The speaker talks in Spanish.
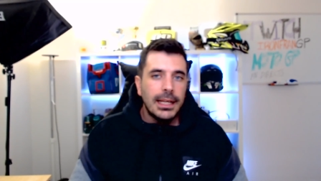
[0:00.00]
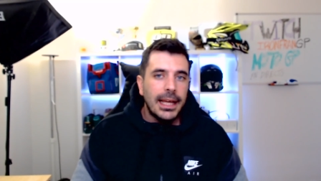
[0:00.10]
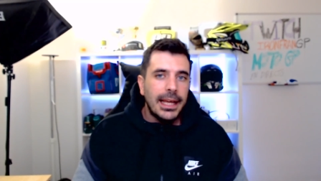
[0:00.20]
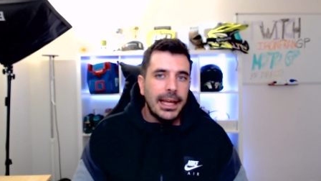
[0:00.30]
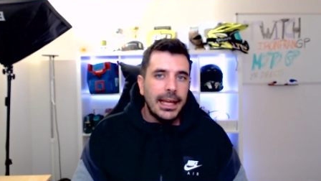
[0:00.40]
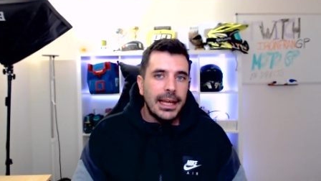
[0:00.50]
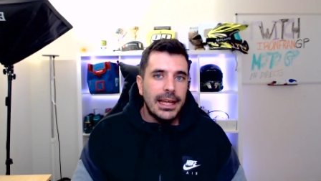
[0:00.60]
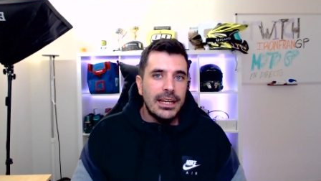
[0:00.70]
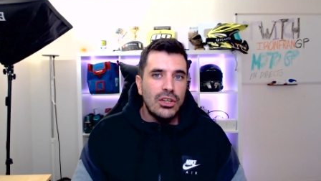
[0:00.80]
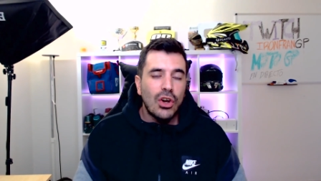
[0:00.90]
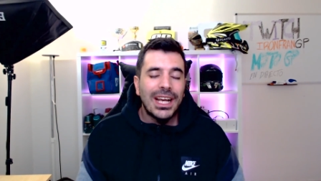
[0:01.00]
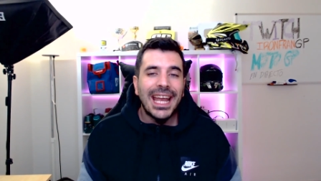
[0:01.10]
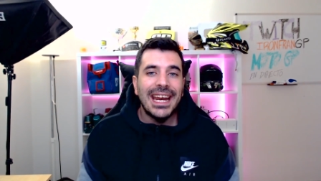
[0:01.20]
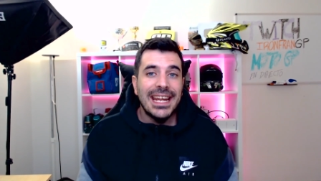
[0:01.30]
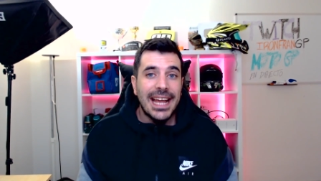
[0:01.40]
eh, no
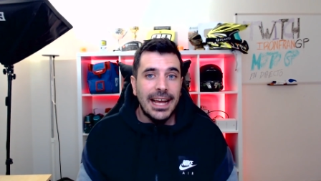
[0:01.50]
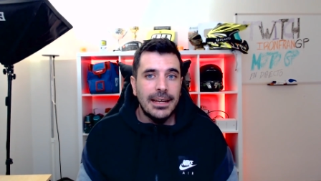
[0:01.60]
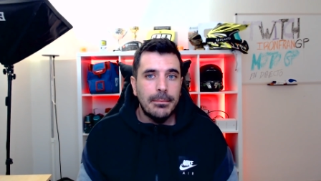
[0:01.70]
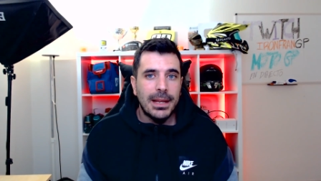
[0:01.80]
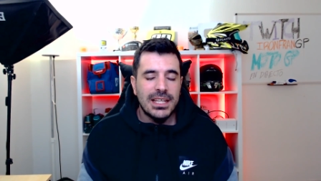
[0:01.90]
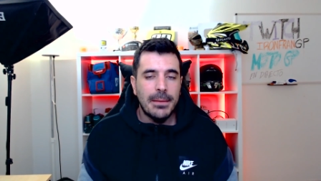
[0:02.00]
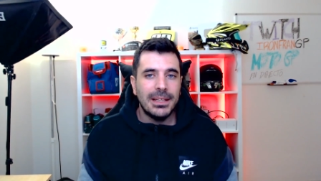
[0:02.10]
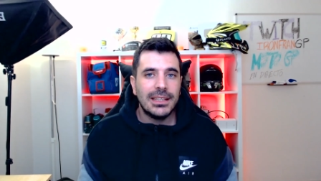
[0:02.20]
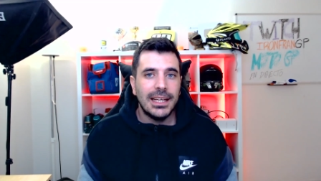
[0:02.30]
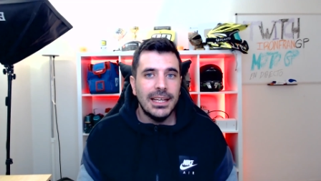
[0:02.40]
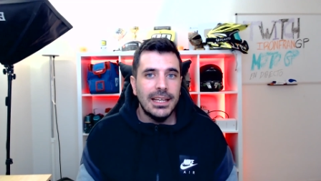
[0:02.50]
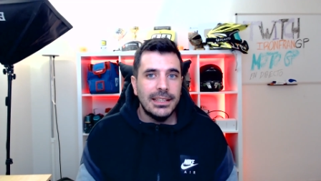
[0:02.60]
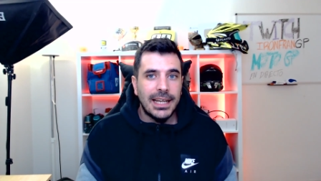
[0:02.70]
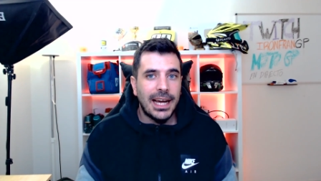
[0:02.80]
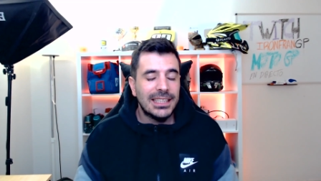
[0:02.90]
quería precisamente
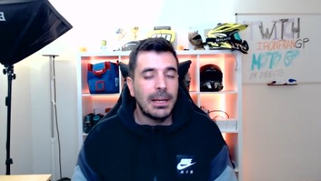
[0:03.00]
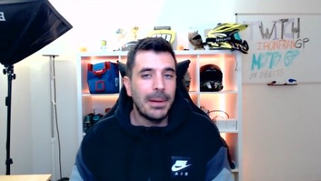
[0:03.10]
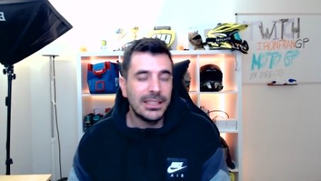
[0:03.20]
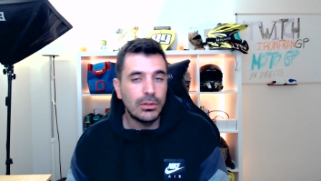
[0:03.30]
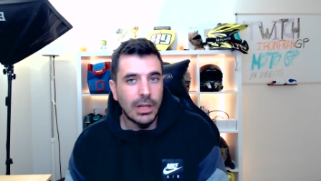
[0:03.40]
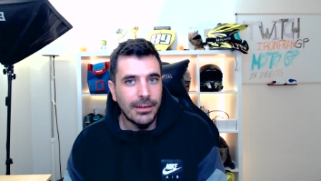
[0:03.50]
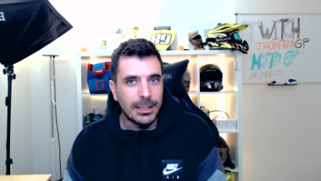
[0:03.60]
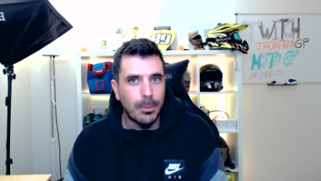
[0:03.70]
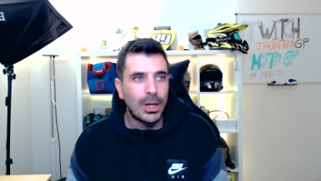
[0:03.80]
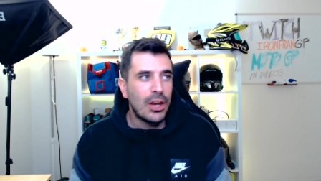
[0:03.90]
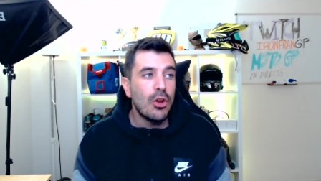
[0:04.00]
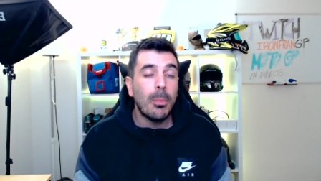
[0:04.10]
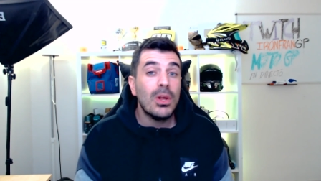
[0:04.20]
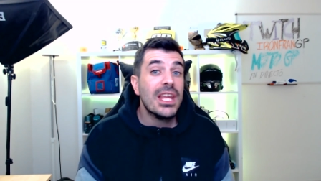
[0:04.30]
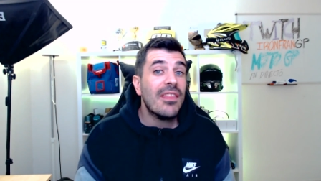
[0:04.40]
dejar escapar a Tito Rabat, porque no
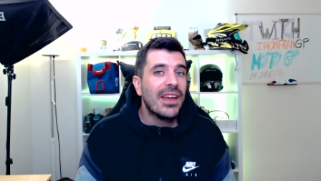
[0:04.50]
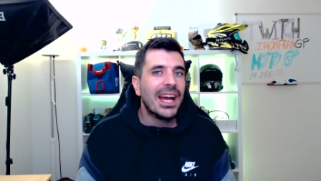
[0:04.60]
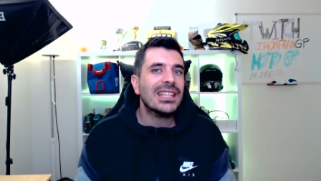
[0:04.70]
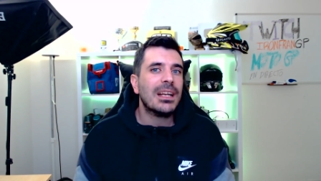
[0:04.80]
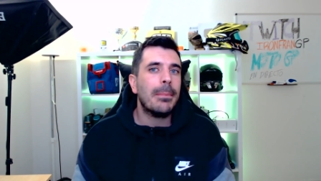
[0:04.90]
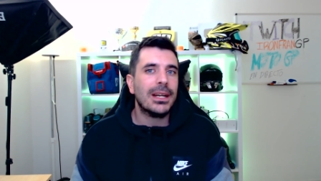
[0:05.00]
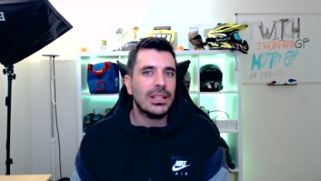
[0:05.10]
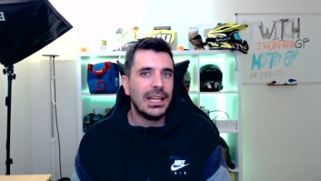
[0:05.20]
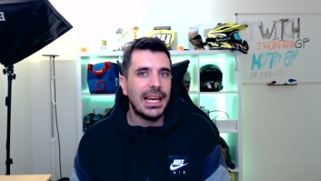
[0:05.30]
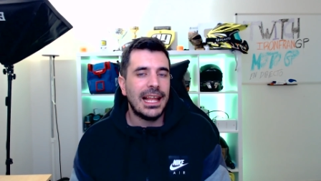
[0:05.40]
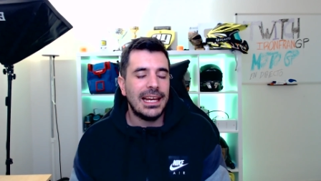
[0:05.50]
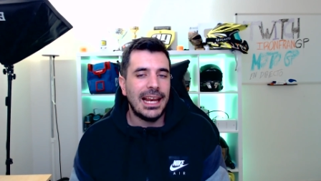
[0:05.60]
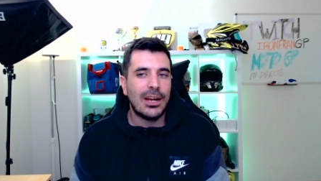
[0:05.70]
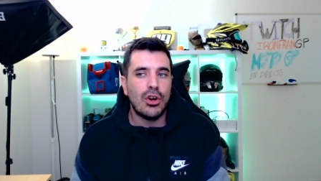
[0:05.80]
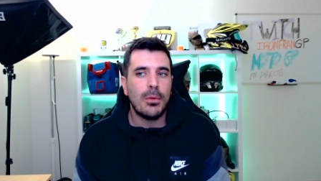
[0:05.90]
podían dejar escapar la,
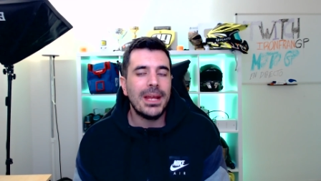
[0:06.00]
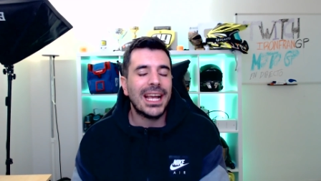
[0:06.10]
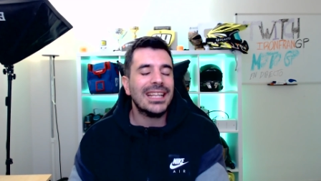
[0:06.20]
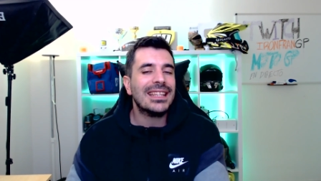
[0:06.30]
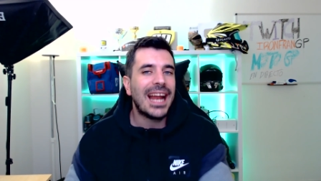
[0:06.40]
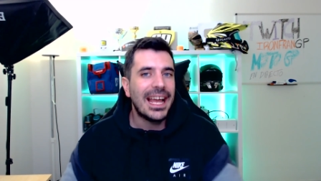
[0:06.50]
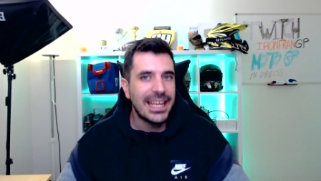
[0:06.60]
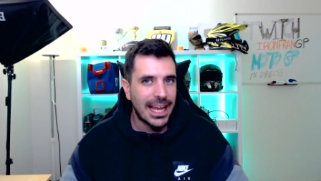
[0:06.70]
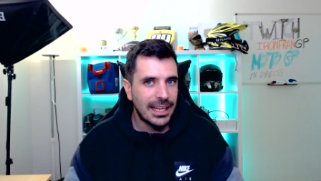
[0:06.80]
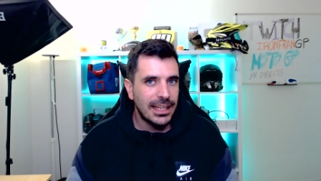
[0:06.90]
la economía que traía.